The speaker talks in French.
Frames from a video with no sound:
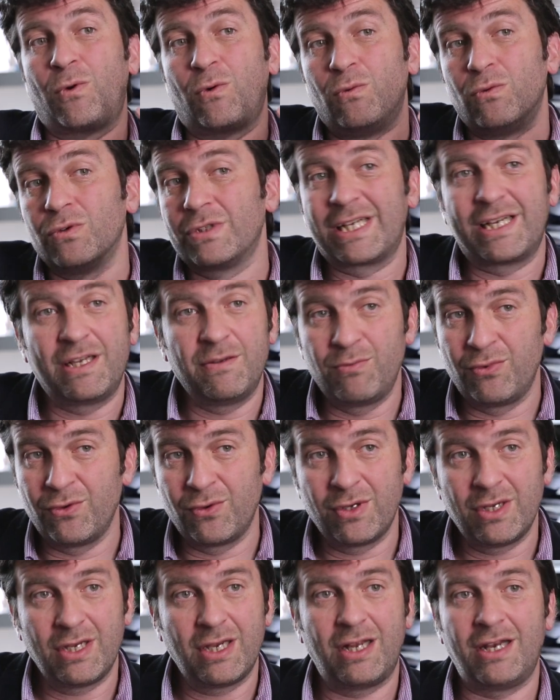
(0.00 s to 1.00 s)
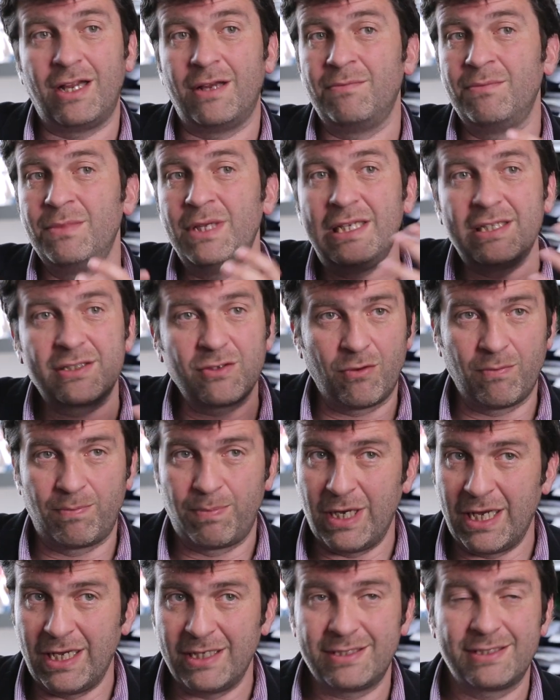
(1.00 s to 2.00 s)
contribuer à la mise en
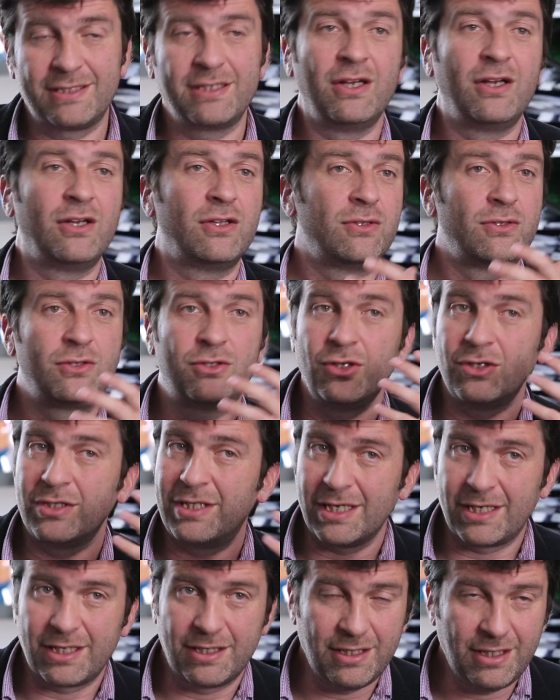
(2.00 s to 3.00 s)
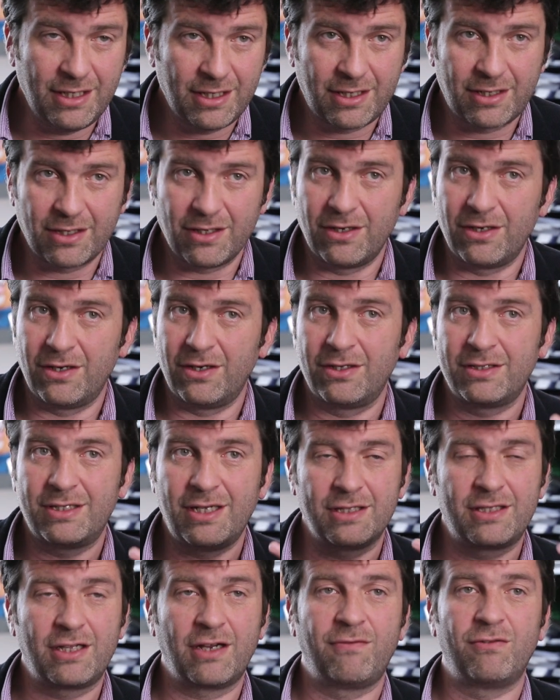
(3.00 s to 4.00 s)
place de techniques euh,
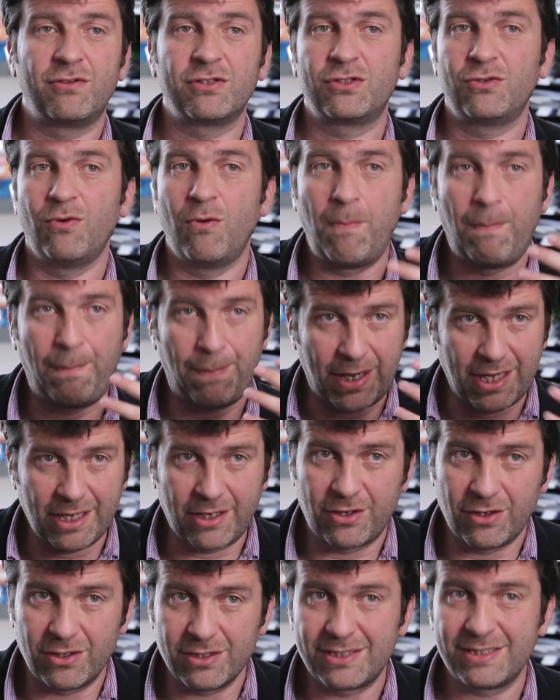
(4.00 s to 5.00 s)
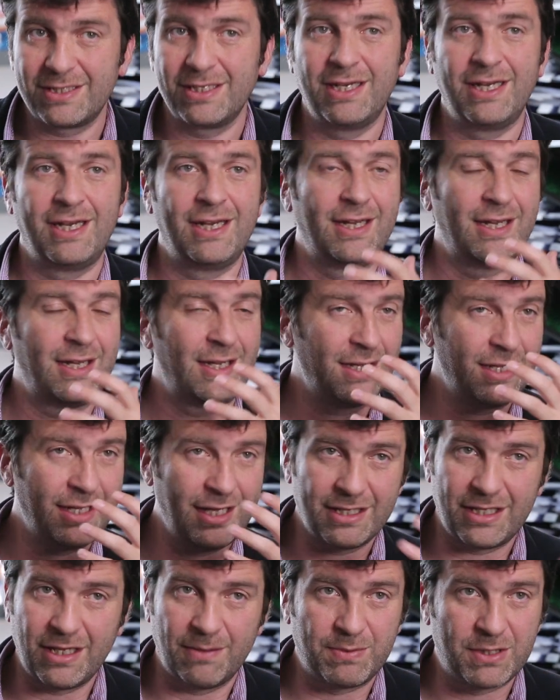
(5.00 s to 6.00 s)
d'intervention précoces
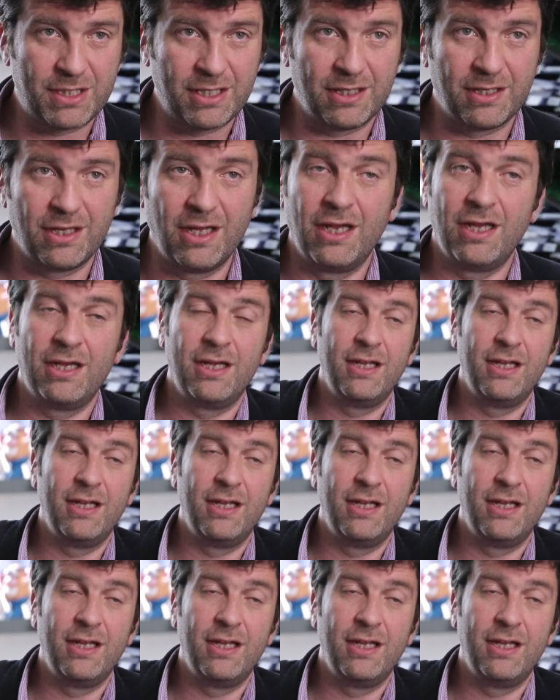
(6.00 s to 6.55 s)
et adaptées.